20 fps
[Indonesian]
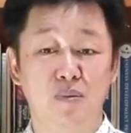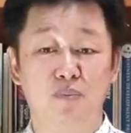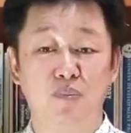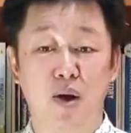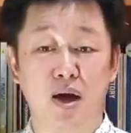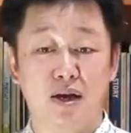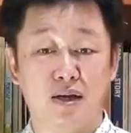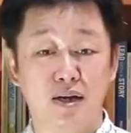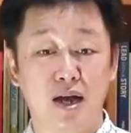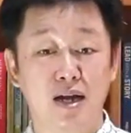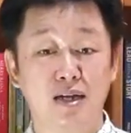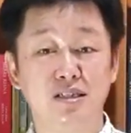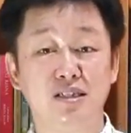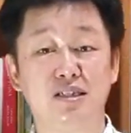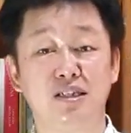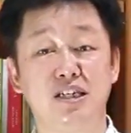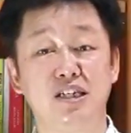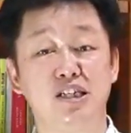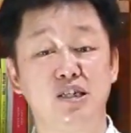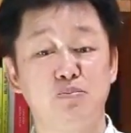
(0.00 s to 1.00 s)
Bahkan
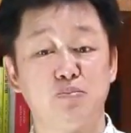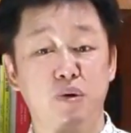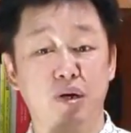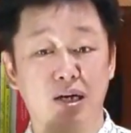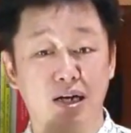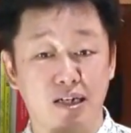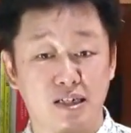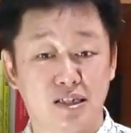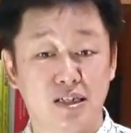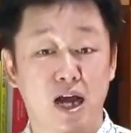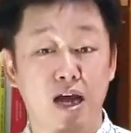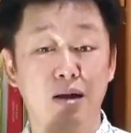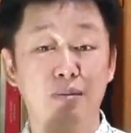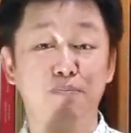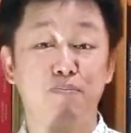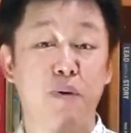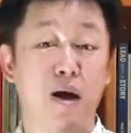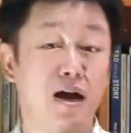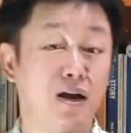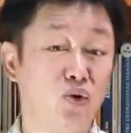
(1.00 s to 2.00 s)
jenis
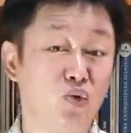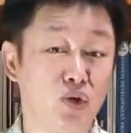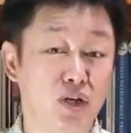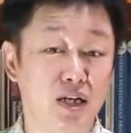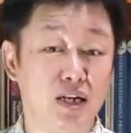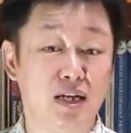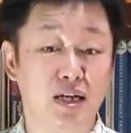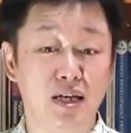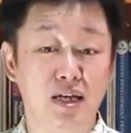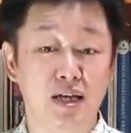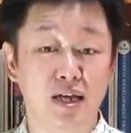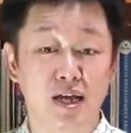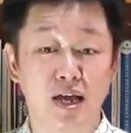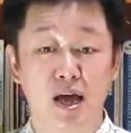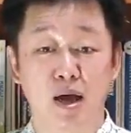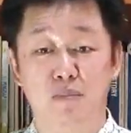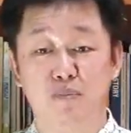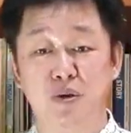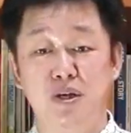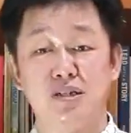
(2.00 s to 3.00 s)
pekerjaan baru ini
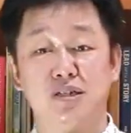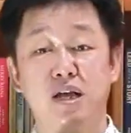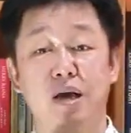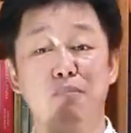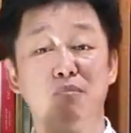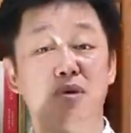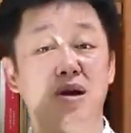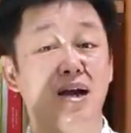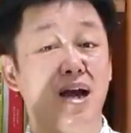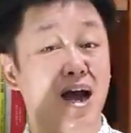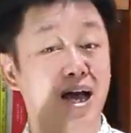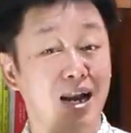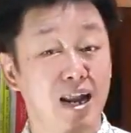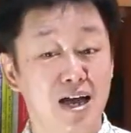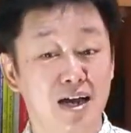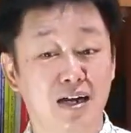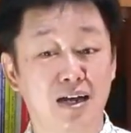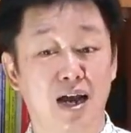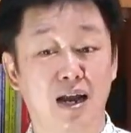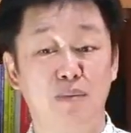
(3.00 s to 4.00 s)
bisa
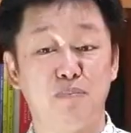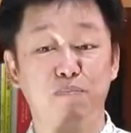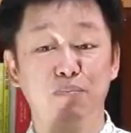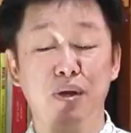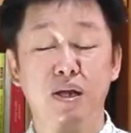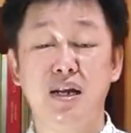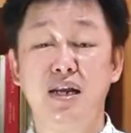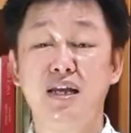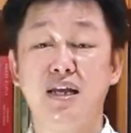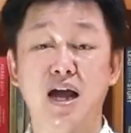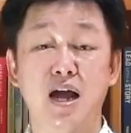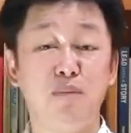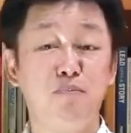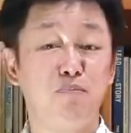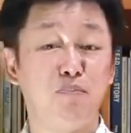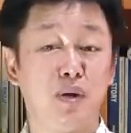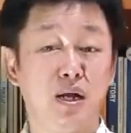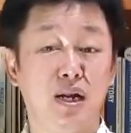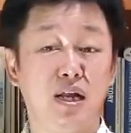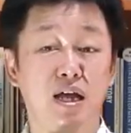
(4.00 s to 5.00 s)
mengalahkan
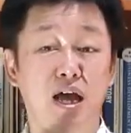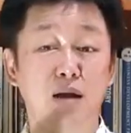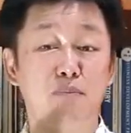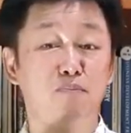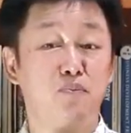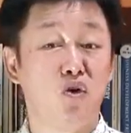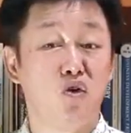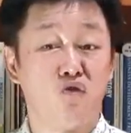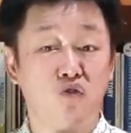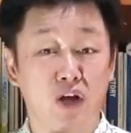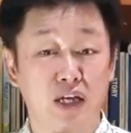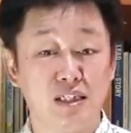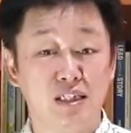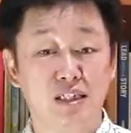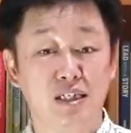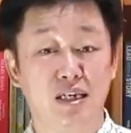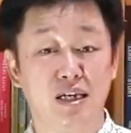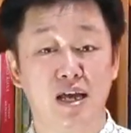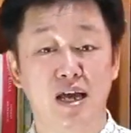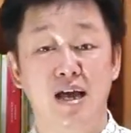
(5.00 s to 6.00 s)
pilihan-pilihan
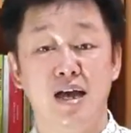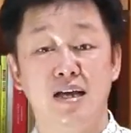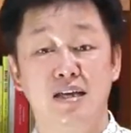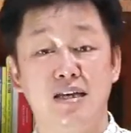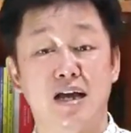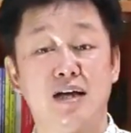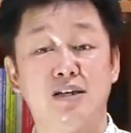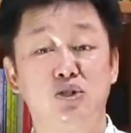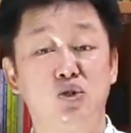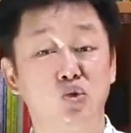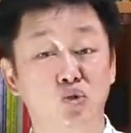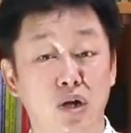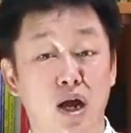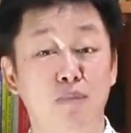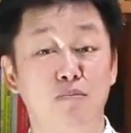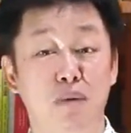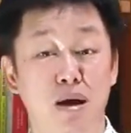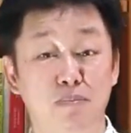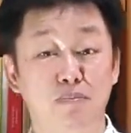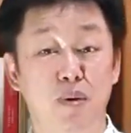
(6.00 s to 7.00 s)
profesi yang sudah
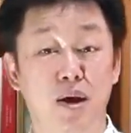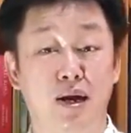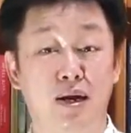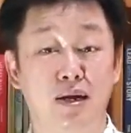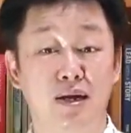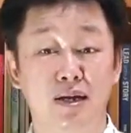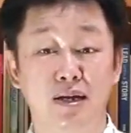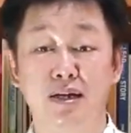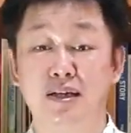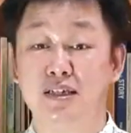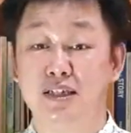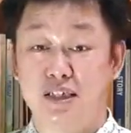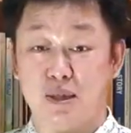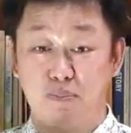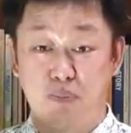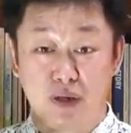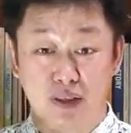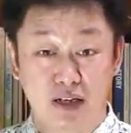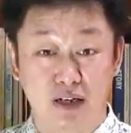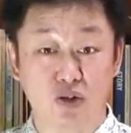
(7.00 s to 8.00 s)
mapan
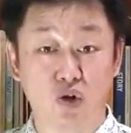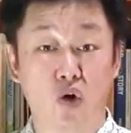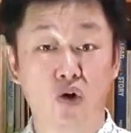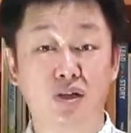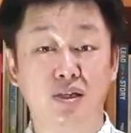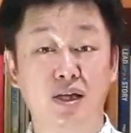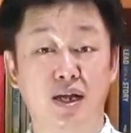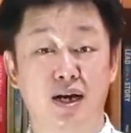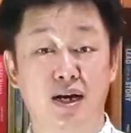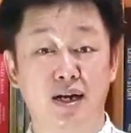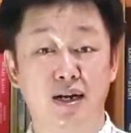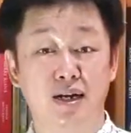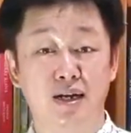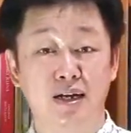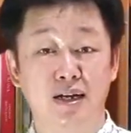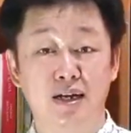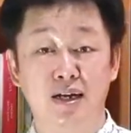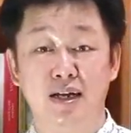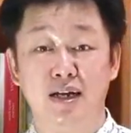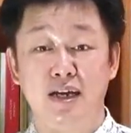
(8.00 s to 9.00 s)
seperti dokter,
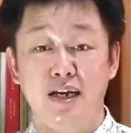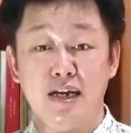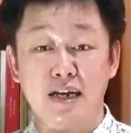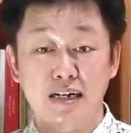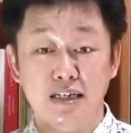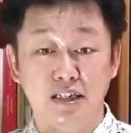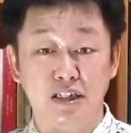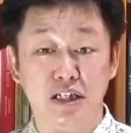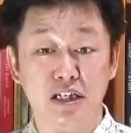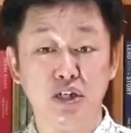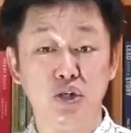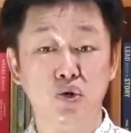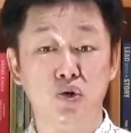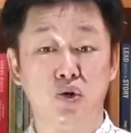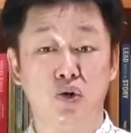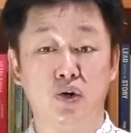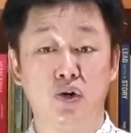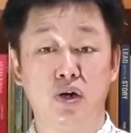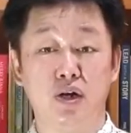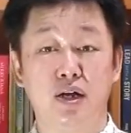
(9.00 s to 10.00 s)

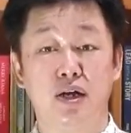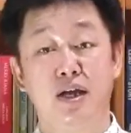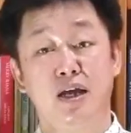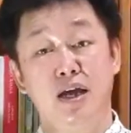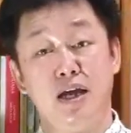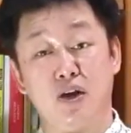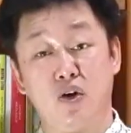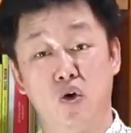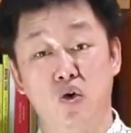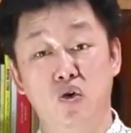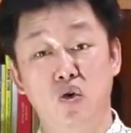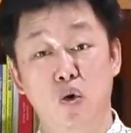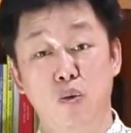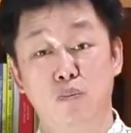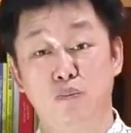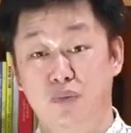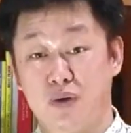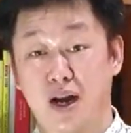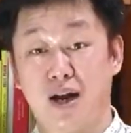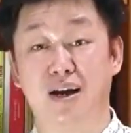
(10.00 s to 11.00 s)
insinyur,
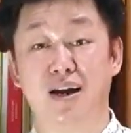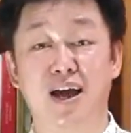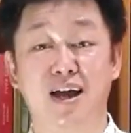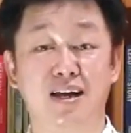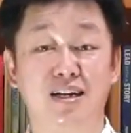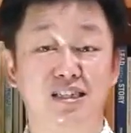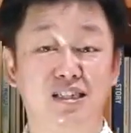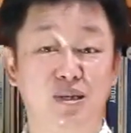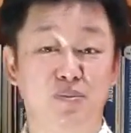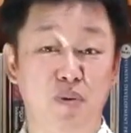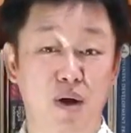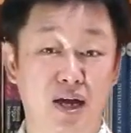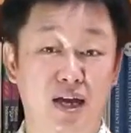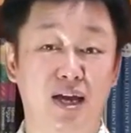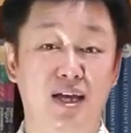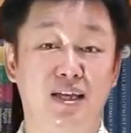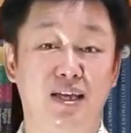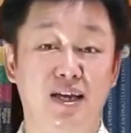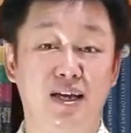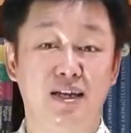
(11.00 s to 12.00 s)
ekonom, dan lain
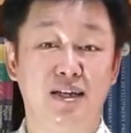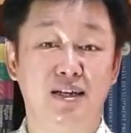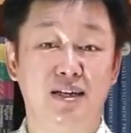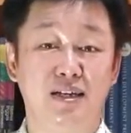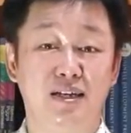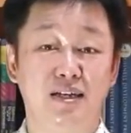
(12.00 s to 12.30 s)
sebagainya.